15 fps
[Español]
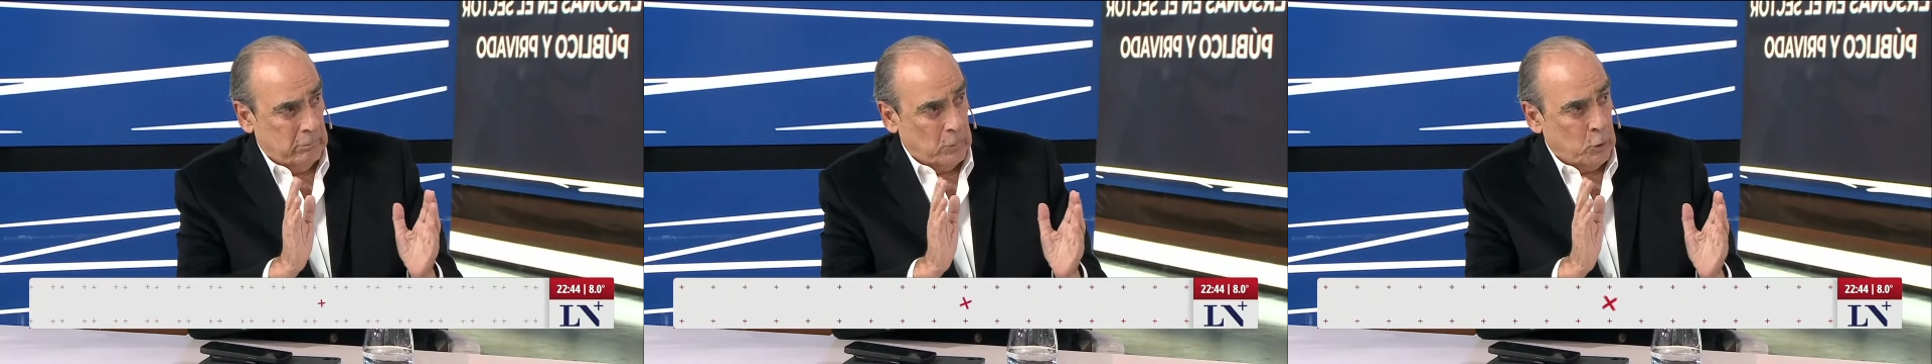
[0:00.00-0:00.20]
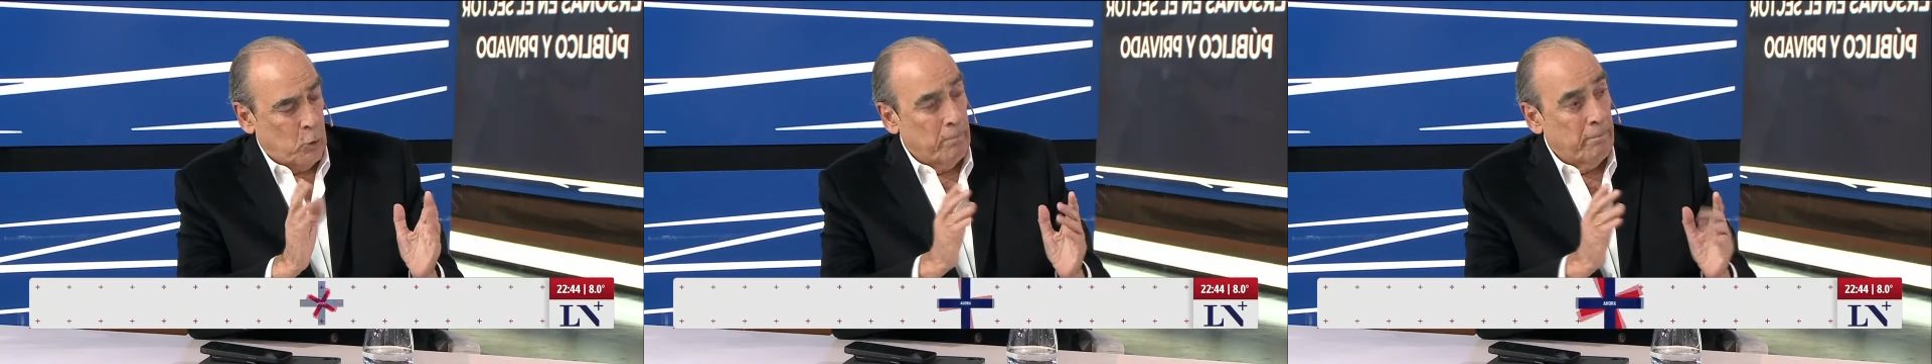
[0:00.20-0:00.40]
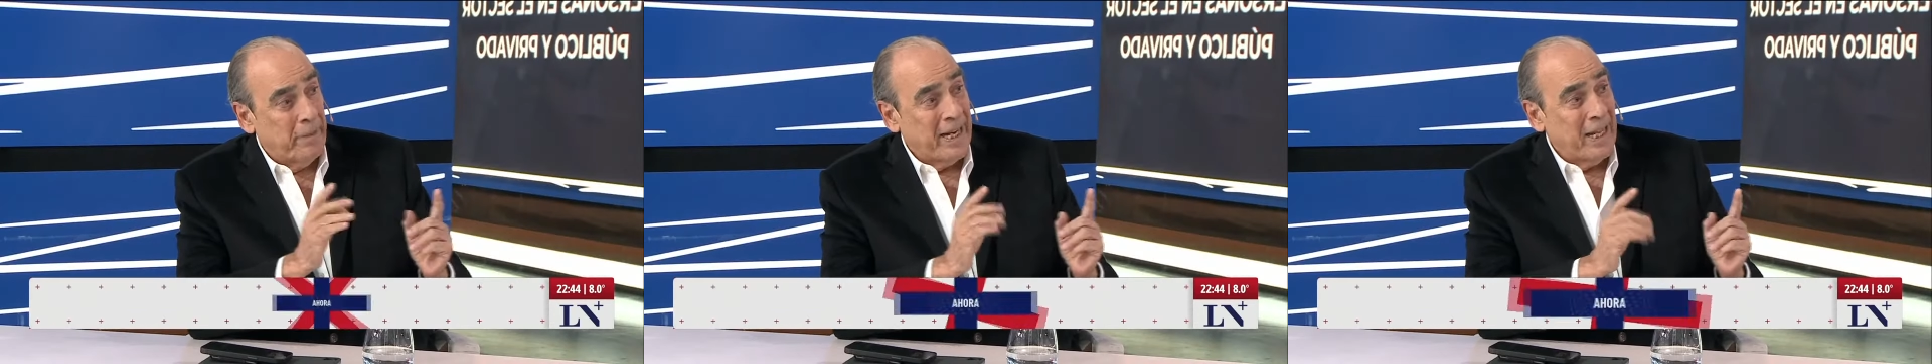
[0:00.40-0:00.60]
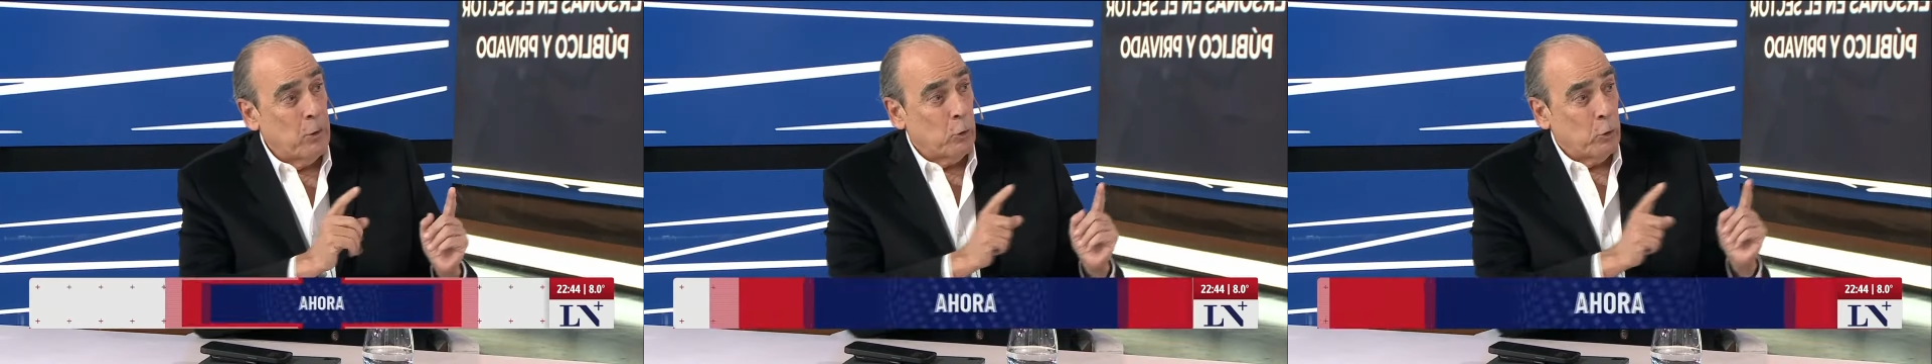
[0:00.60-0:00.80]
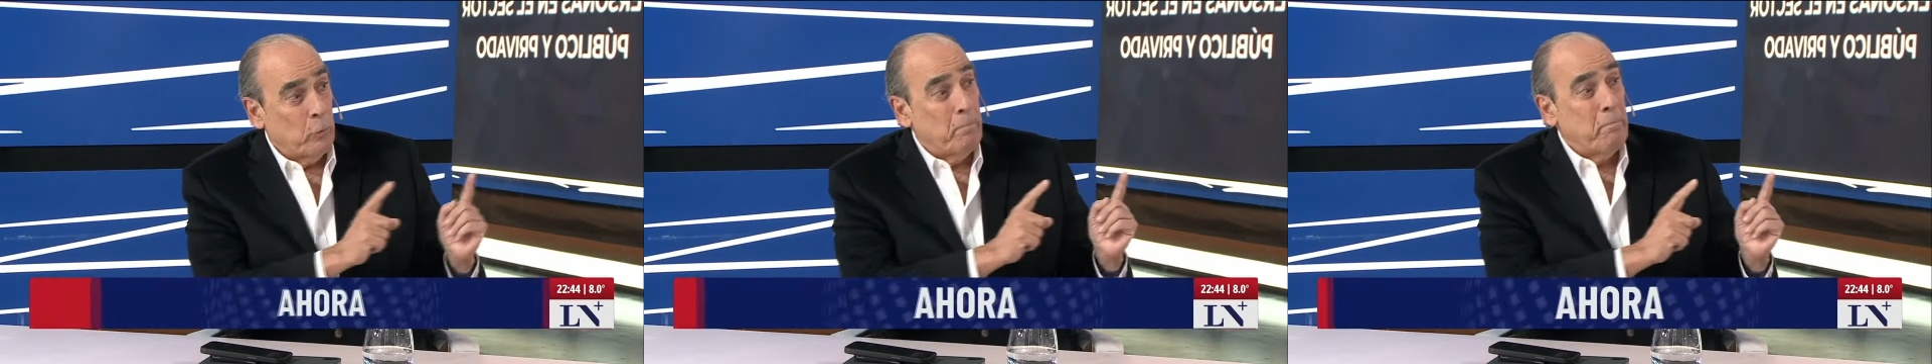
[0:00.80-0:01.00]

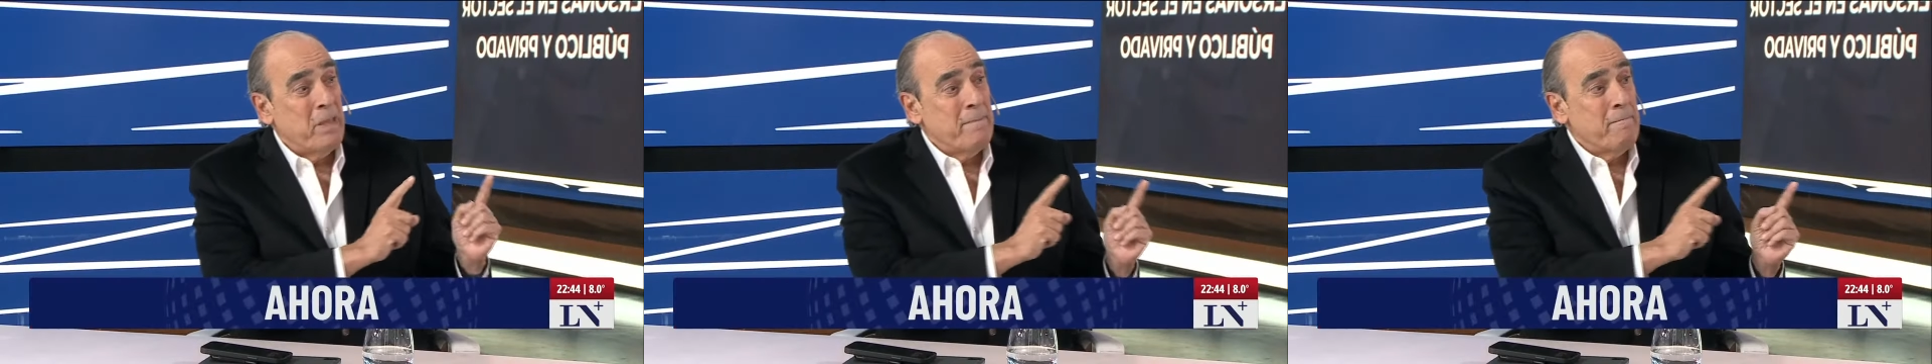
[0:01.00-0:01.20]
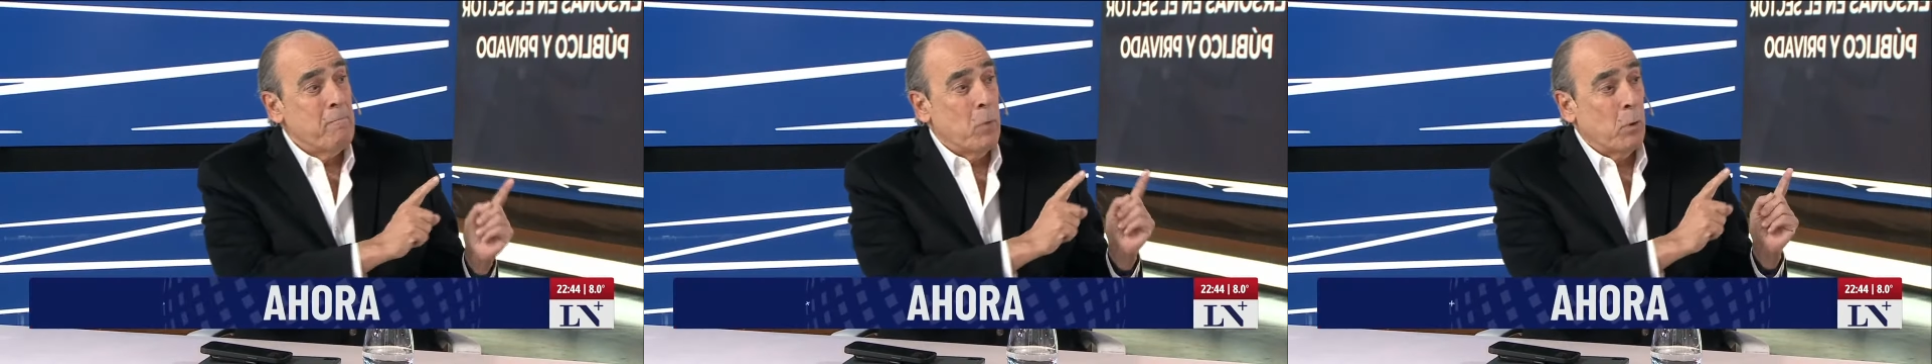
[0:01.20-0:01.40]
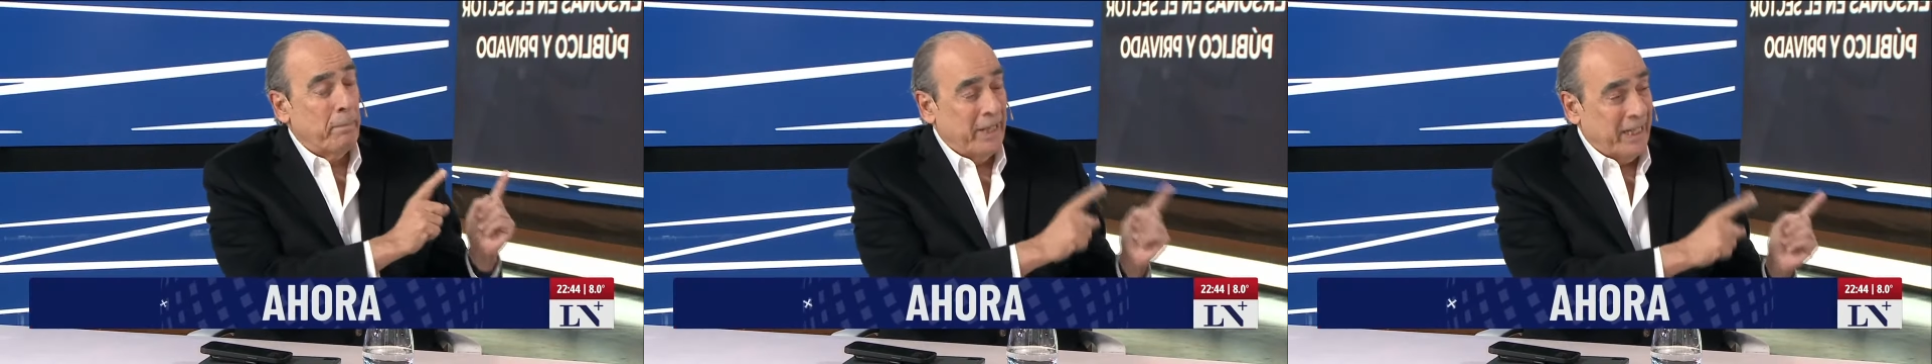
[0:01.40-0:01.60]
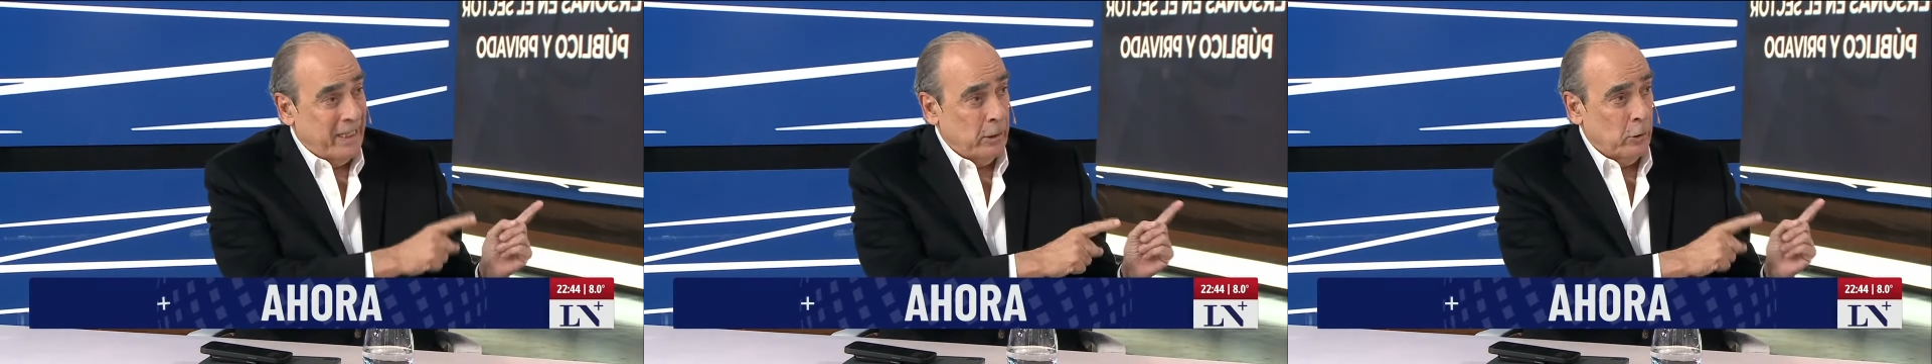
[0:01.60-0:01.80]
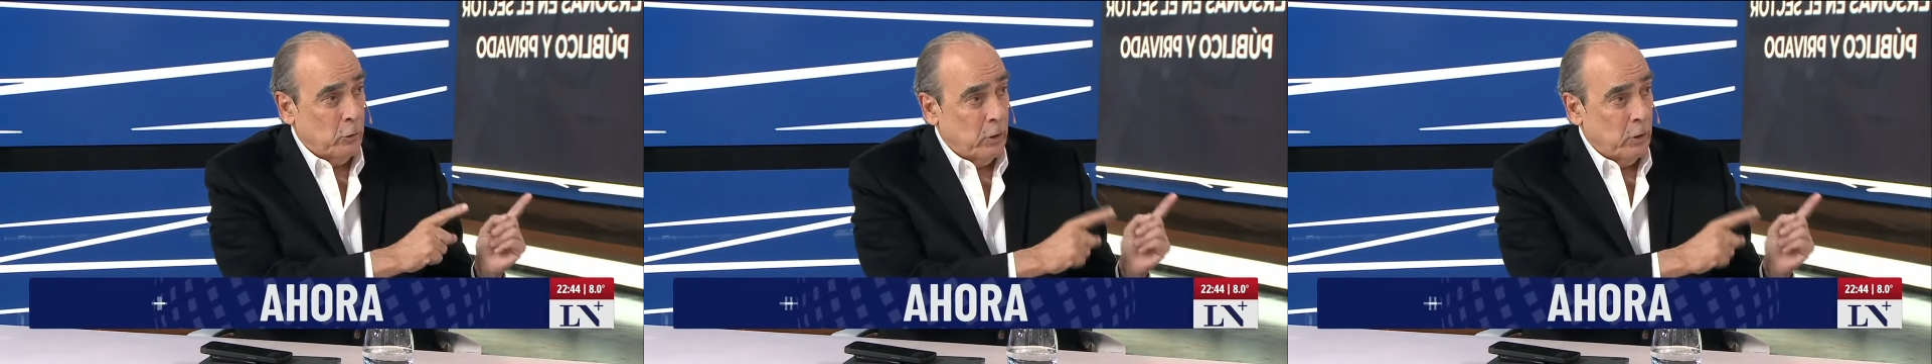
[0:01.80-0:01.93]
comparado con el mismo periodo